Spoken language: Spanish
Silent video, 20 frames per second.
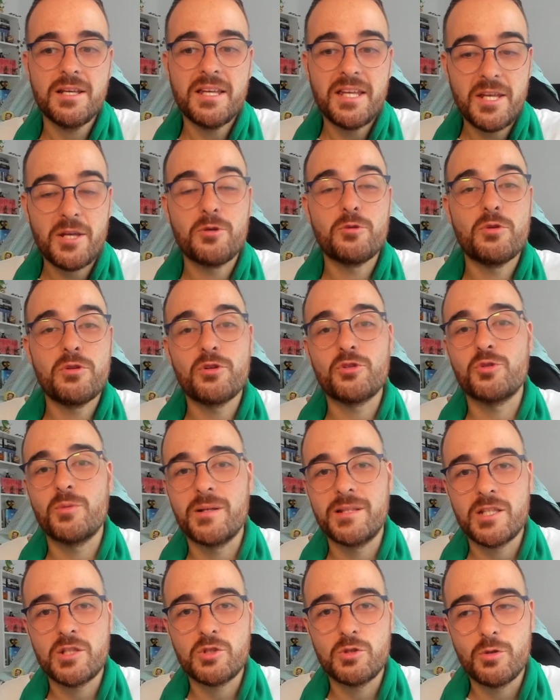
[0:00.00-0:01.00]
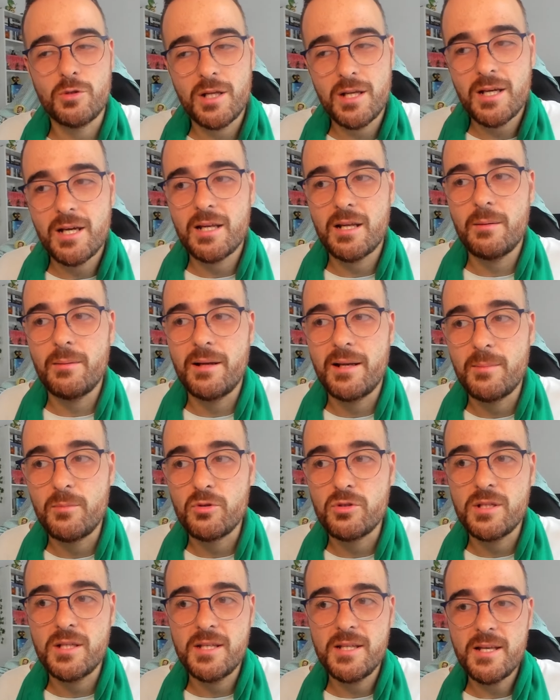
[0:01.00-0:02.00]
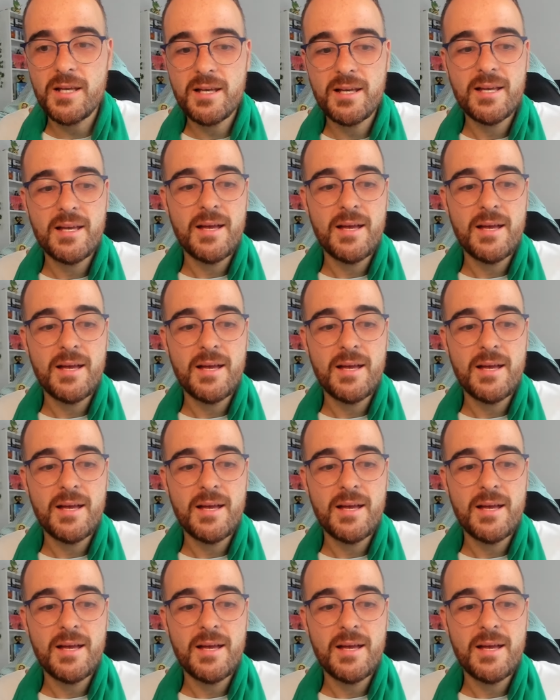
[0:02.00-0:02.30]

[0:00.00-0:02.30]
incluido su banda sonora, ahora hablaremos de ella,